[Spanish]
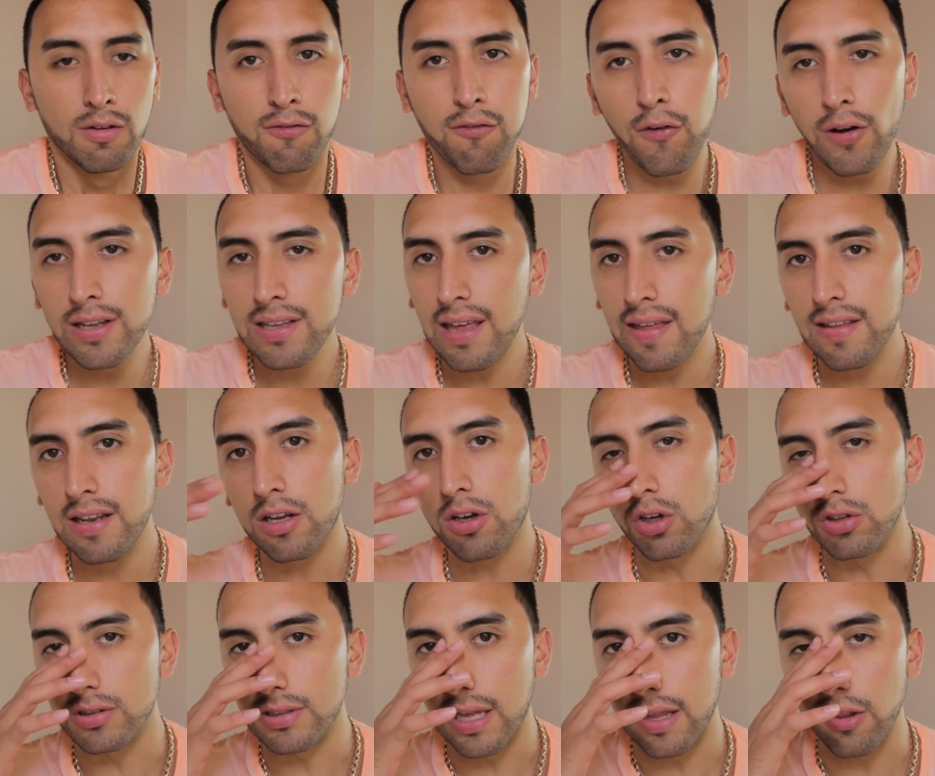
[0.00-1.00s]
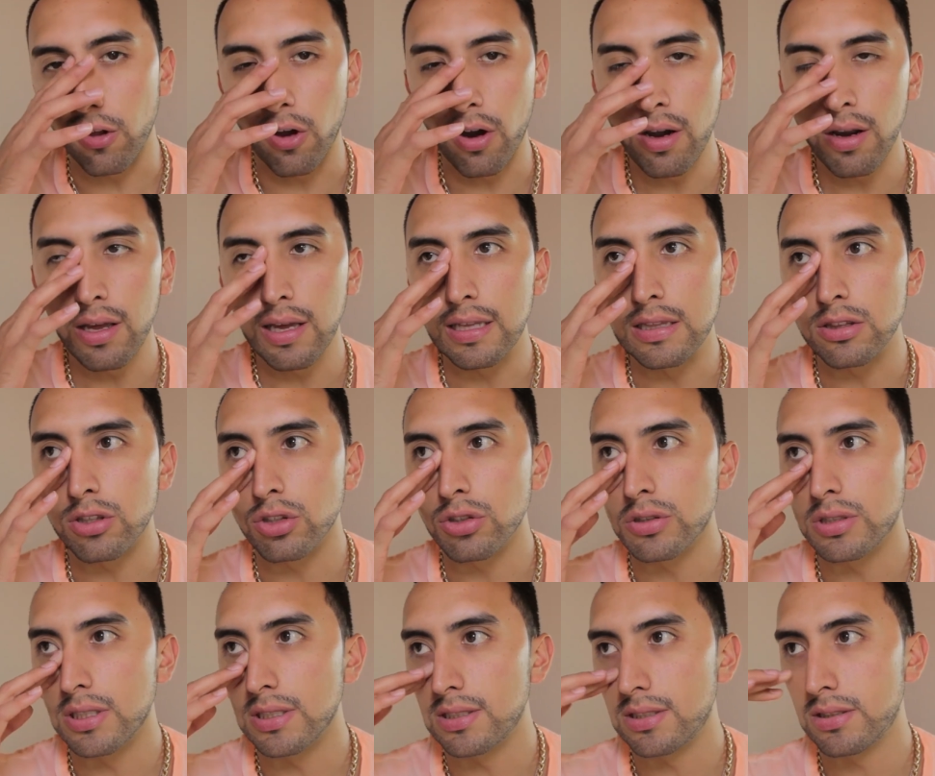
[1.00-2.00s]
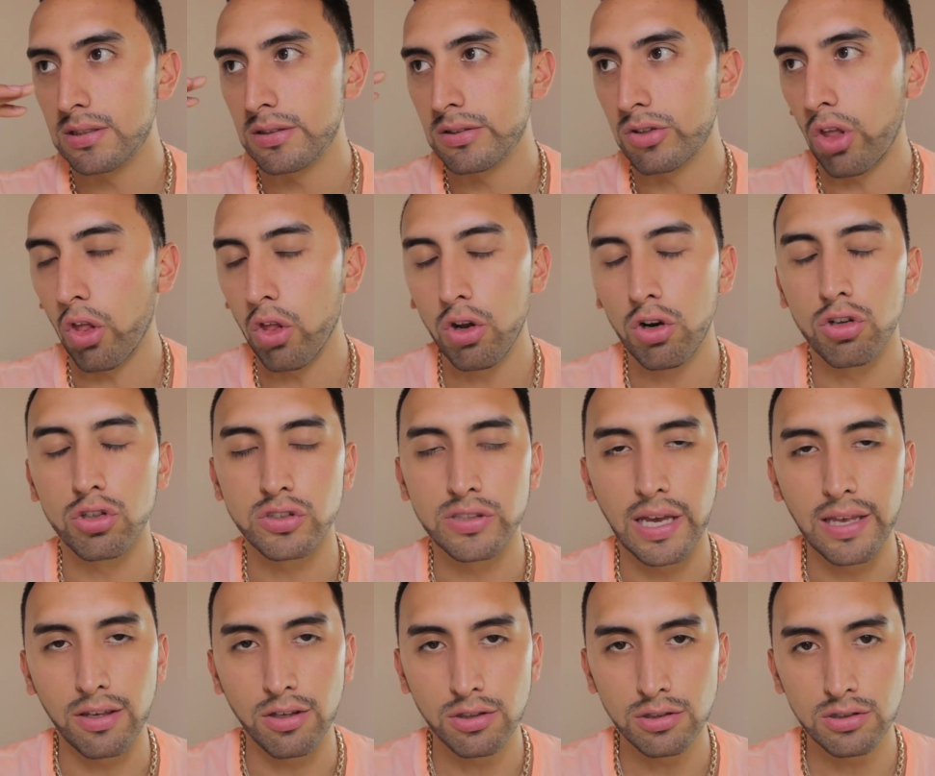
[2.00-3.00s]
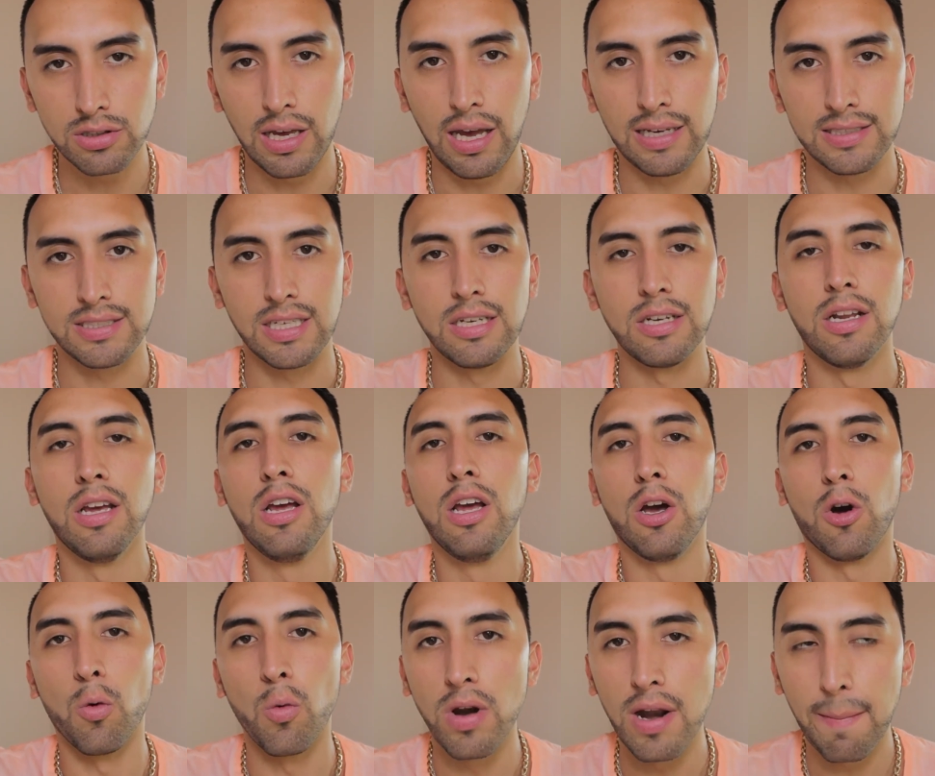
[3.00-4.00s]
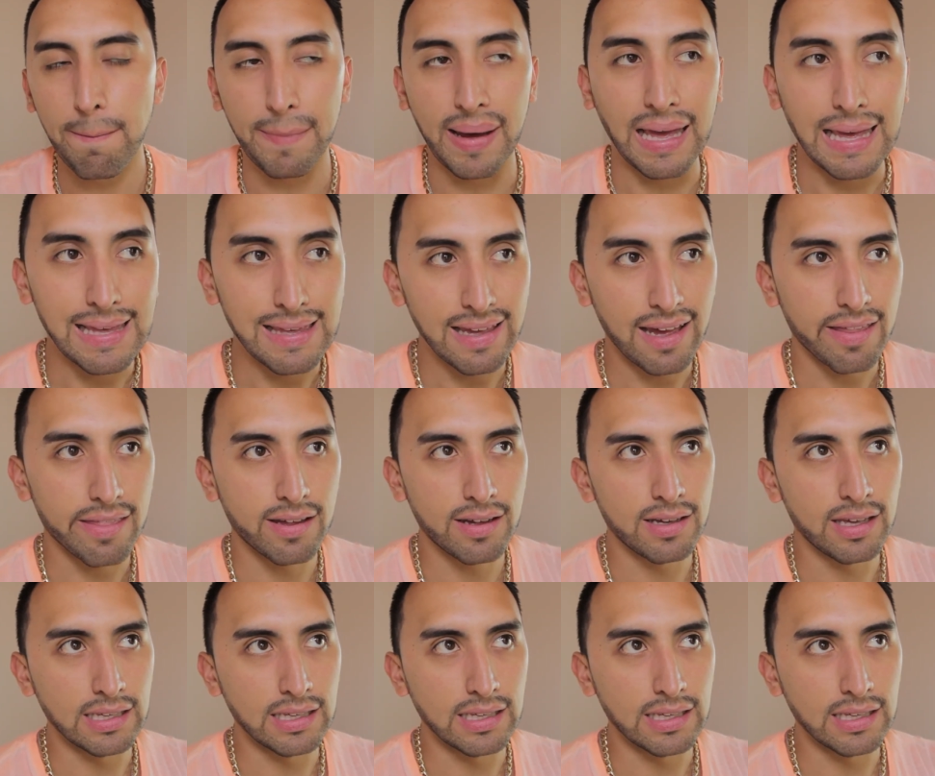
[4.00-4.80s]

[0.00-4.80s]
Fue el día del contador, entonces todos los años hacen una paellada.